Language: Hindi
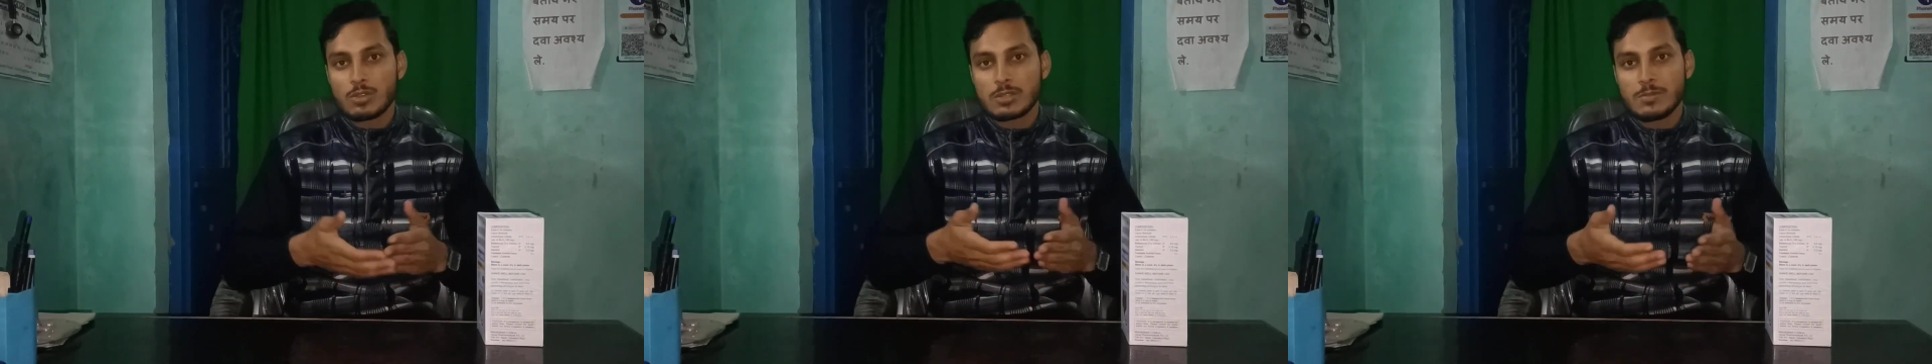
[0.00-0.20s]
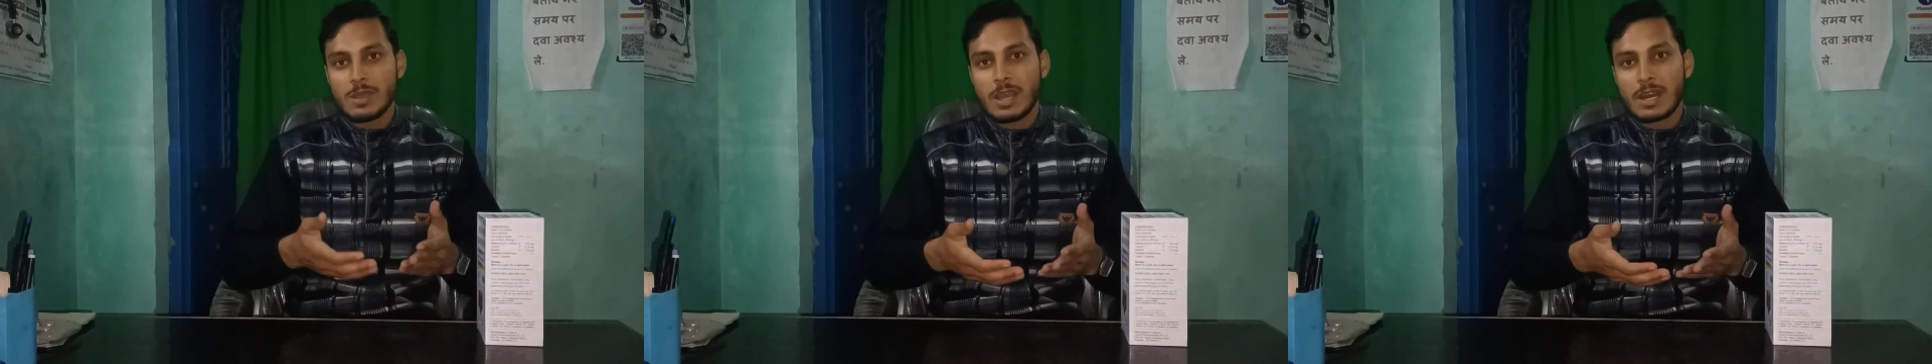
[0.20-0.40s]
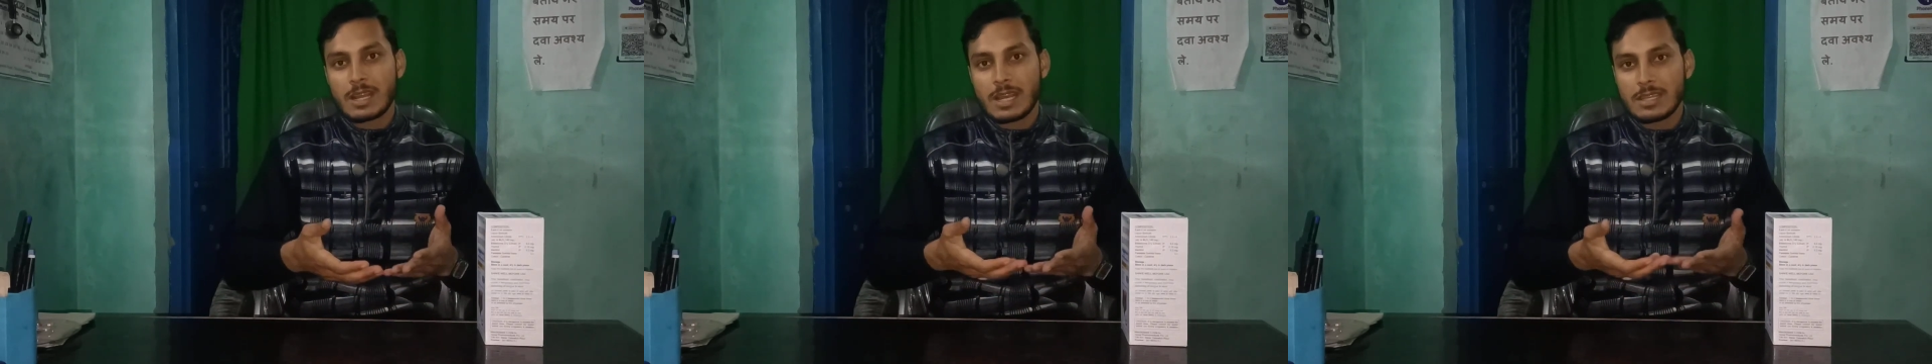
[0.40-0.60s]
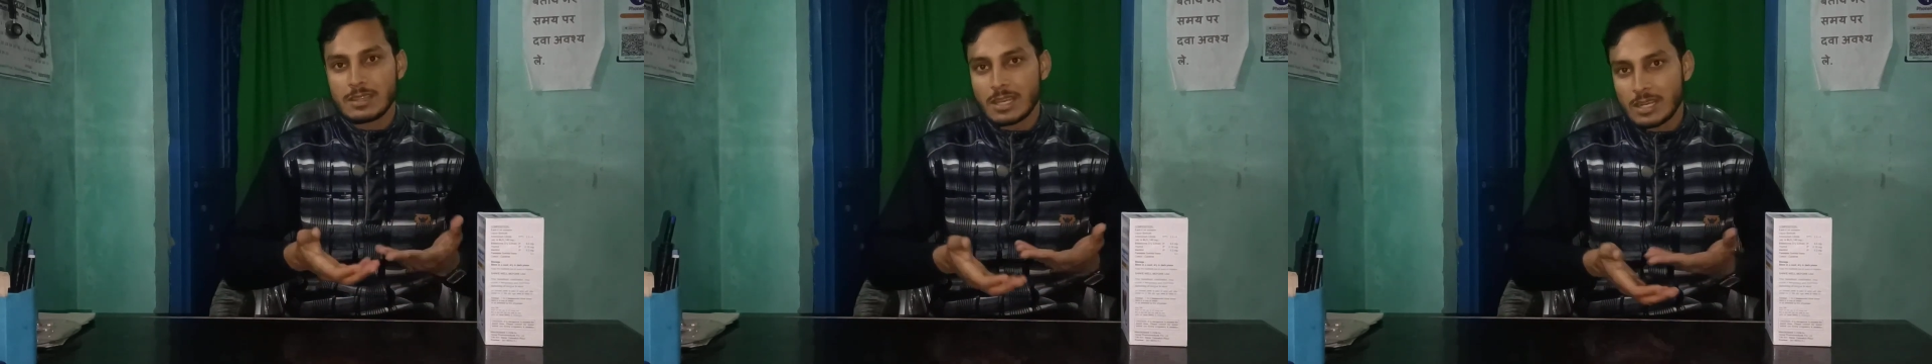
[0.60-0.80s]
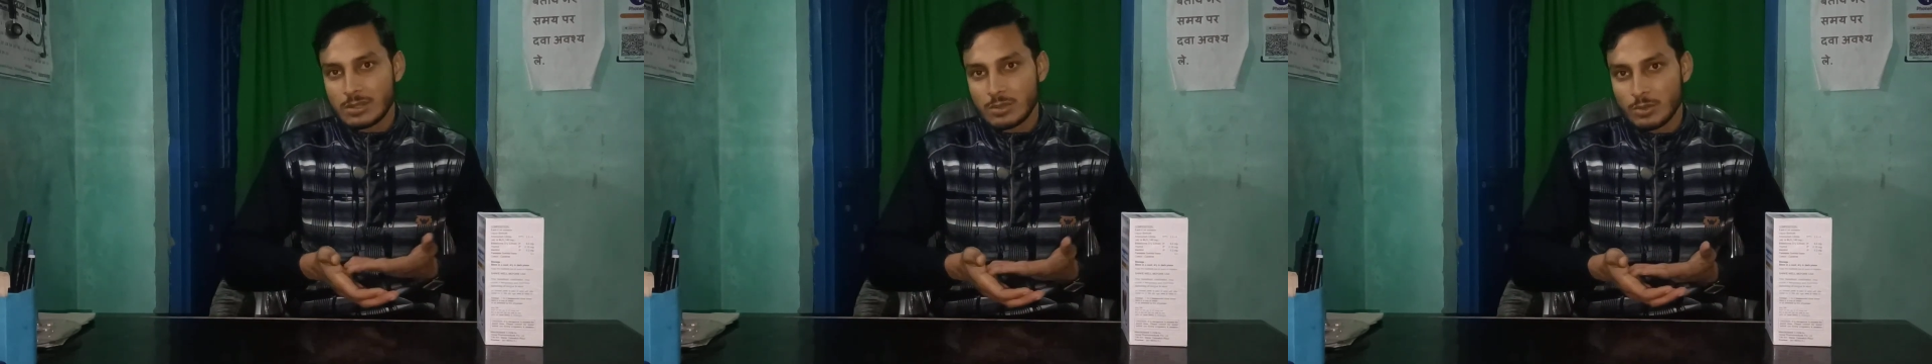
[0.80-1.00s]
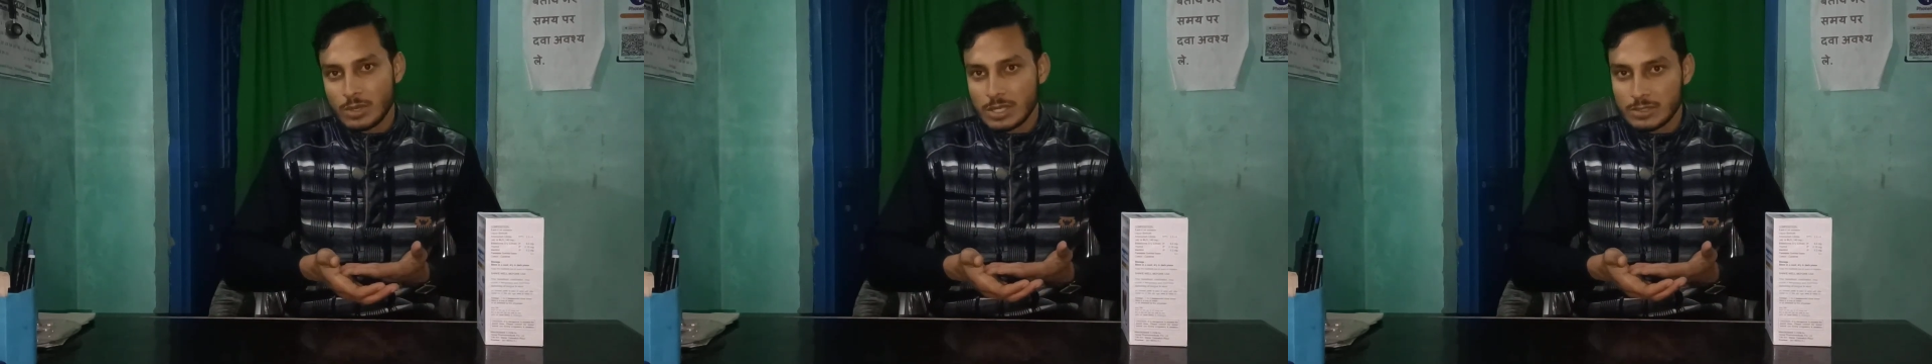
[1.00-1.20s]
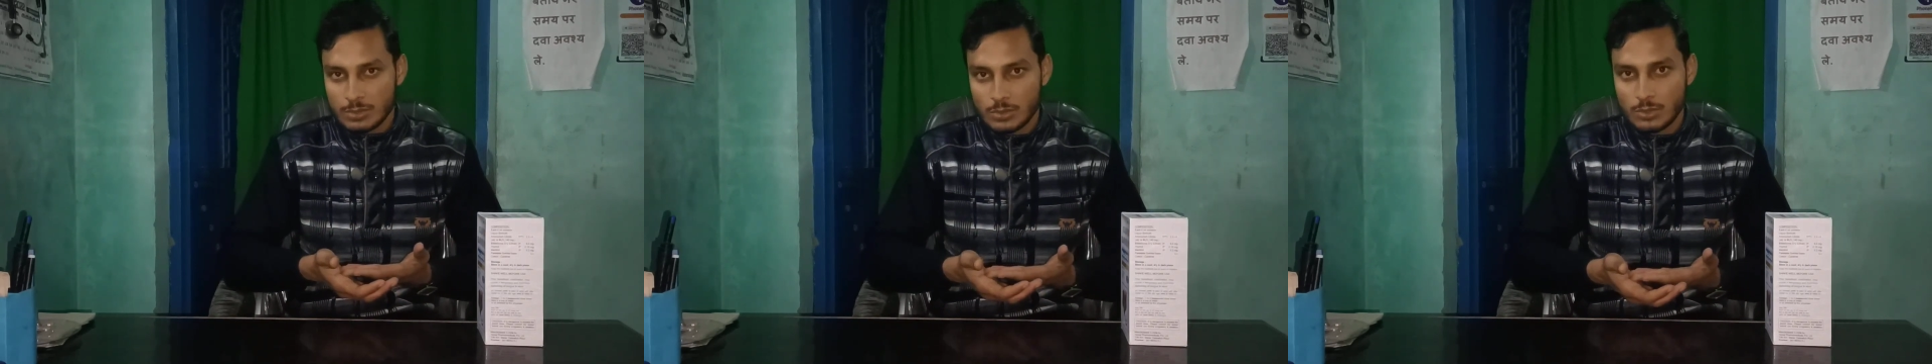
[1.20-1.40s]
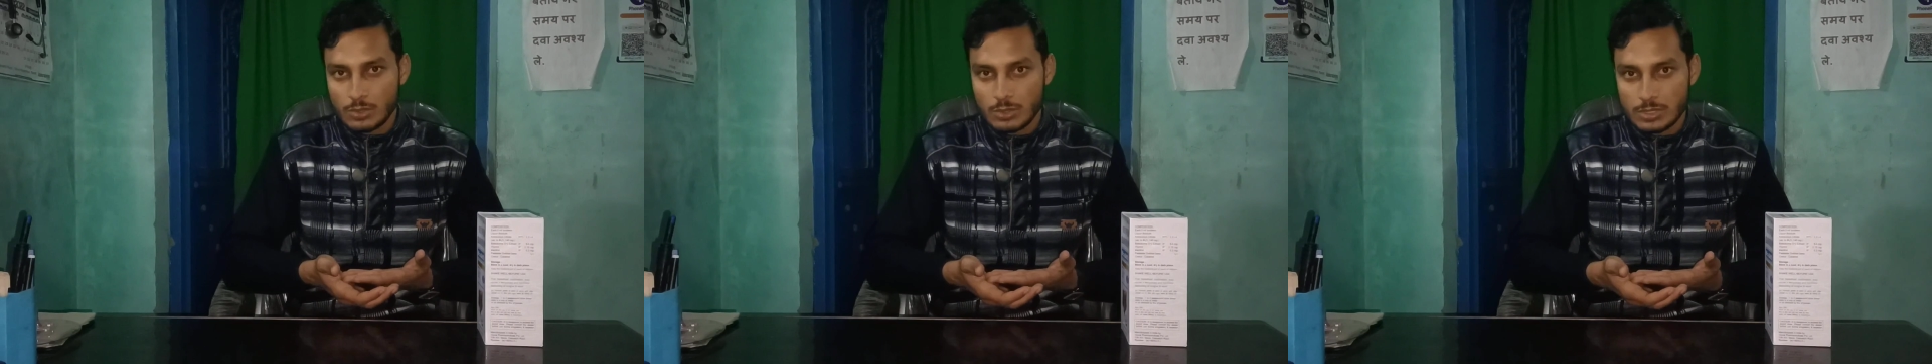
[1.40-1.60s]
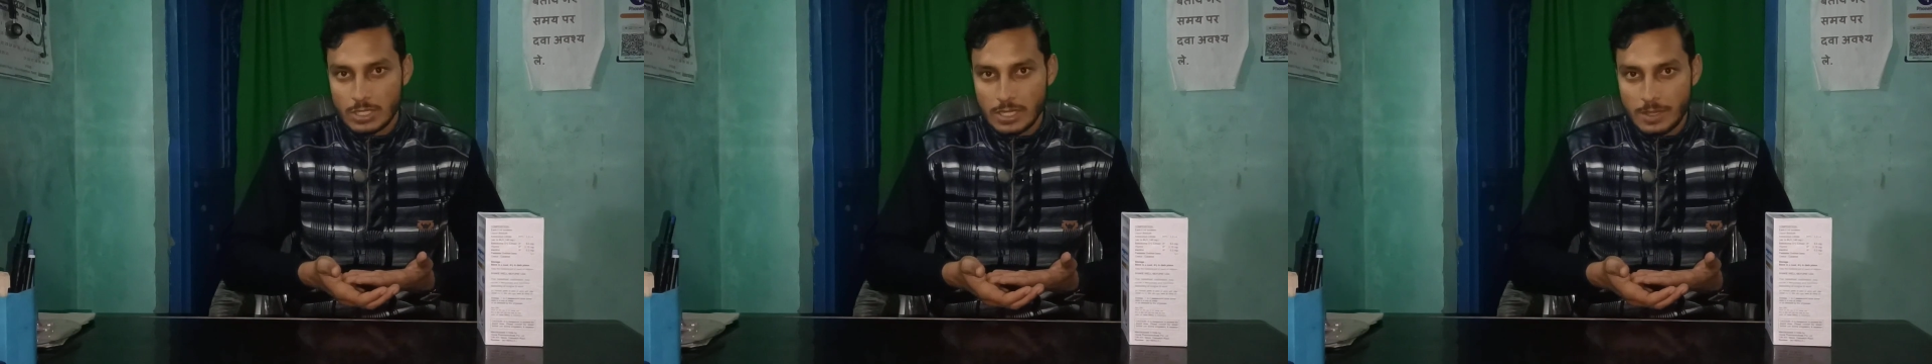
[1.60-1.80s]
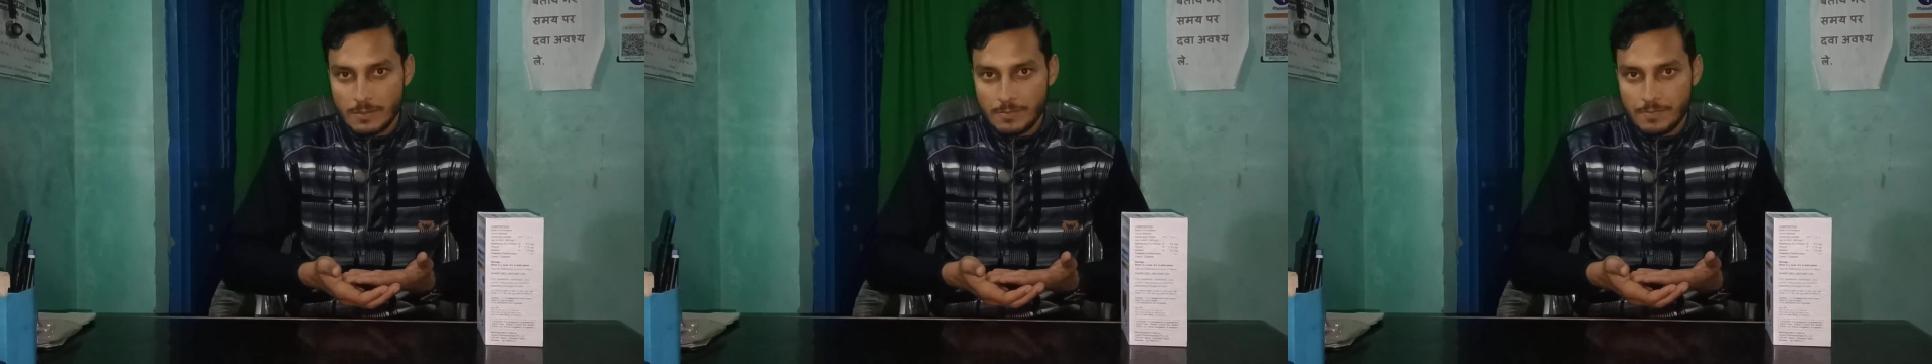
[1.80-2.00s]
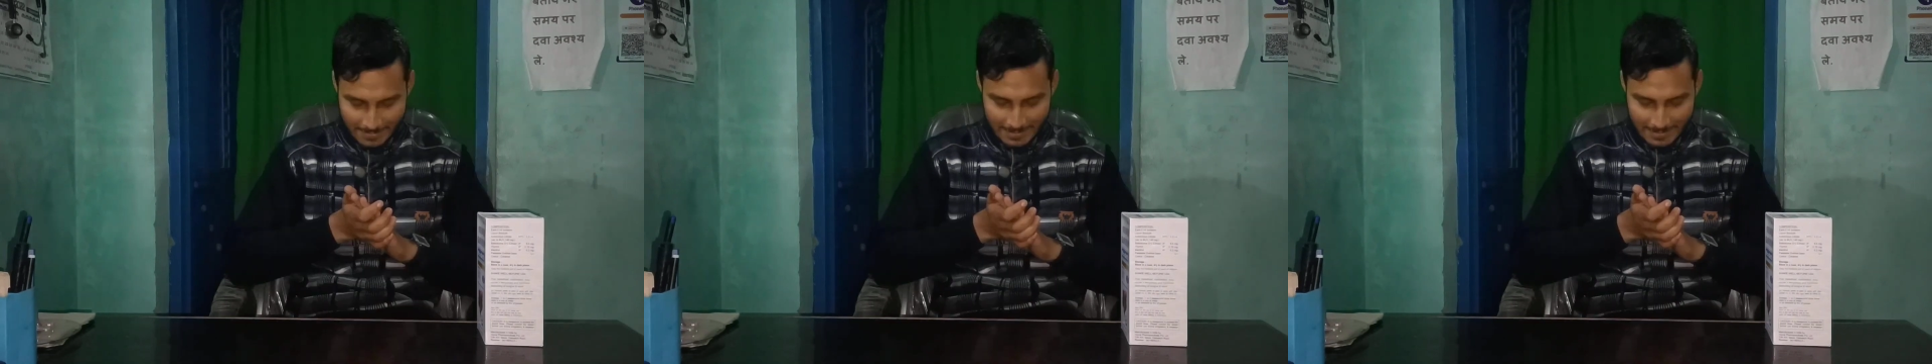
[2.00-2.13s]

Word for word: उसमें हल्का दर्द होना शुरू हो जाए